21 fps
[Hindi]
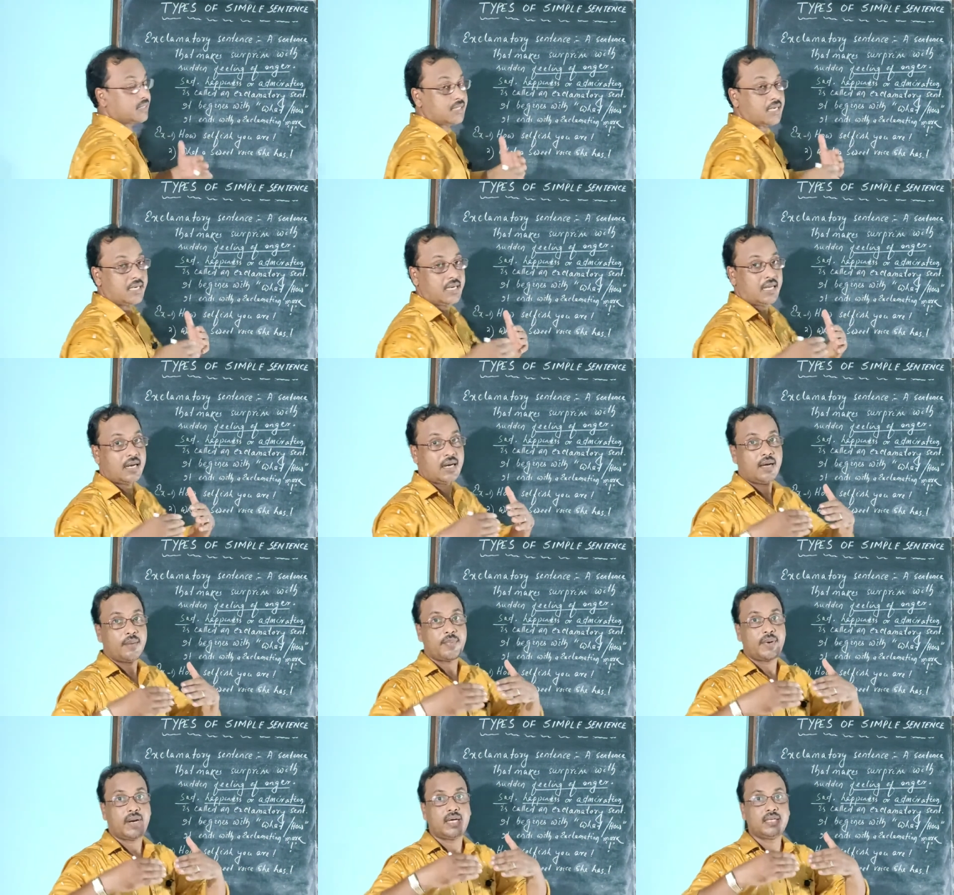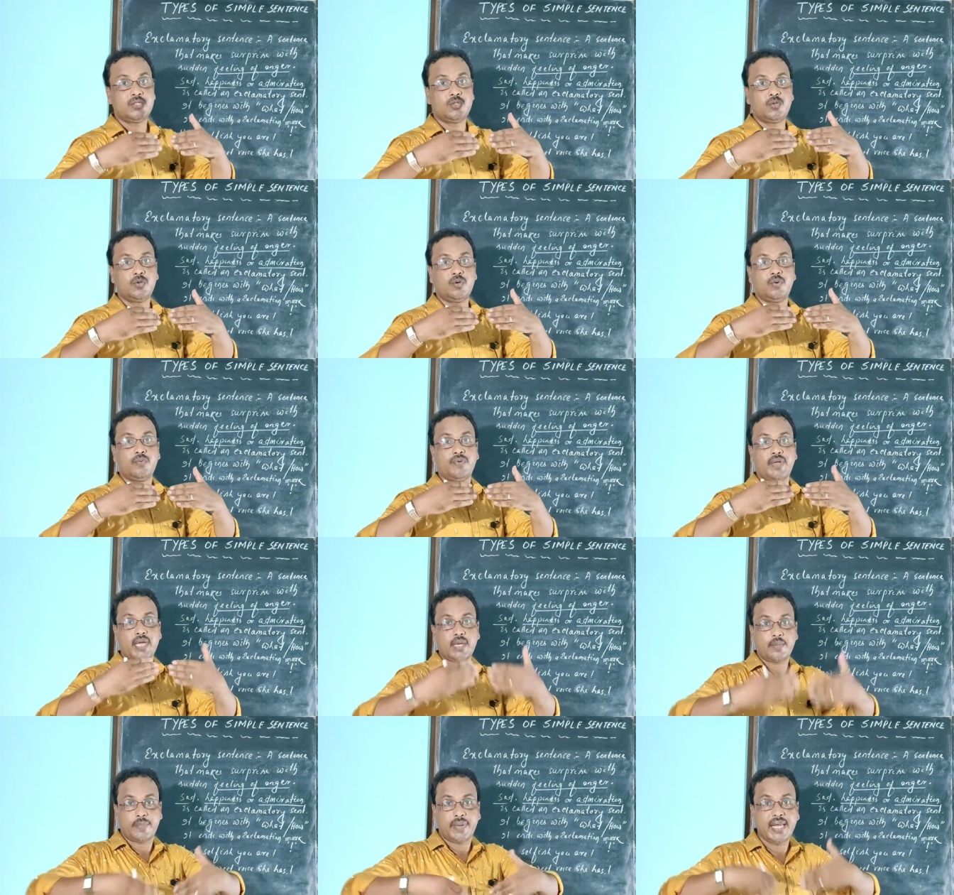सडन अपना जो
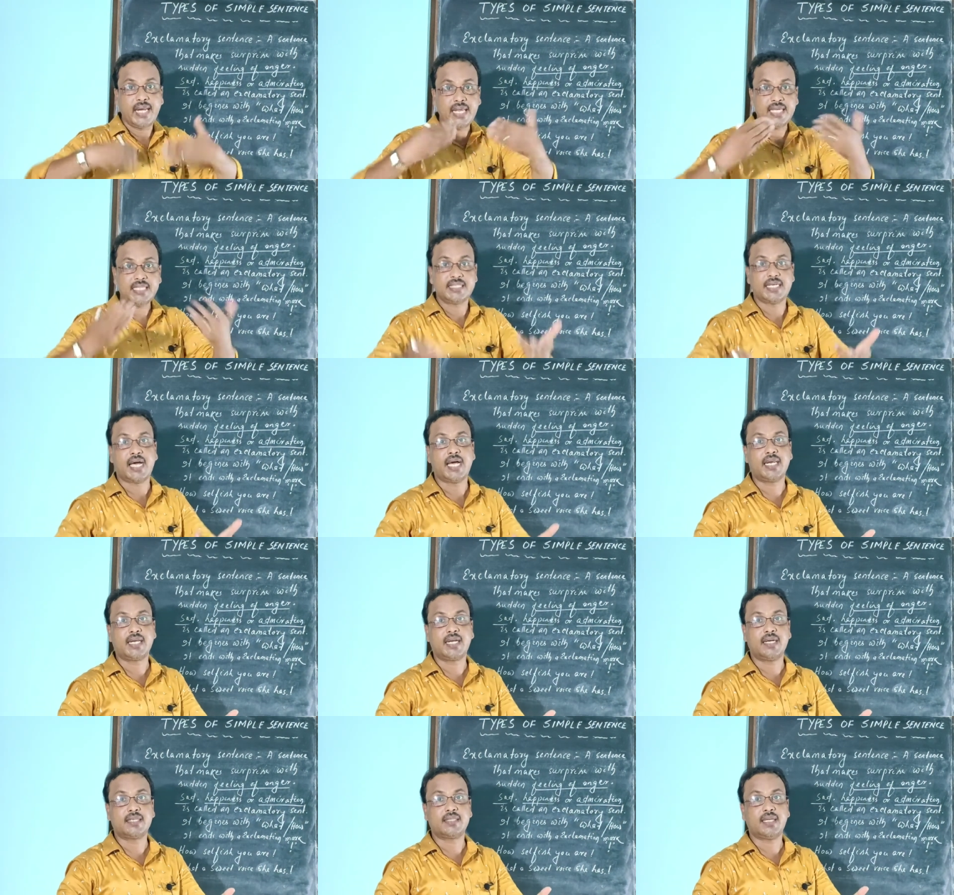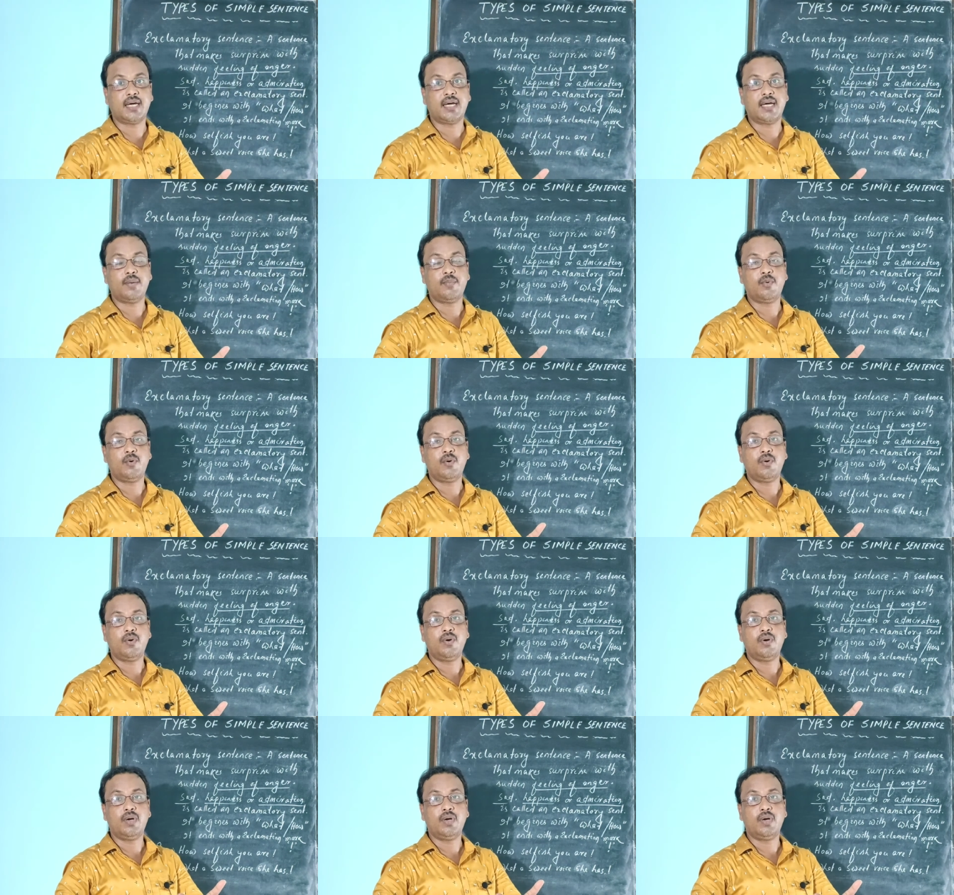एक फीलिंग जाहिर करता है वो